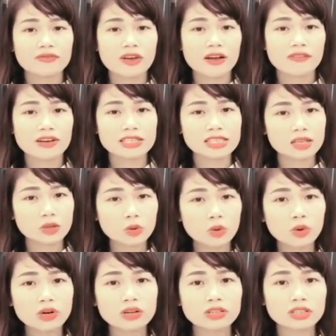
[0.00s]
và và sẽ thu
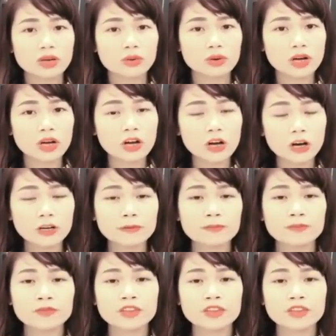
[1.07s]
hút được nhiều người hơn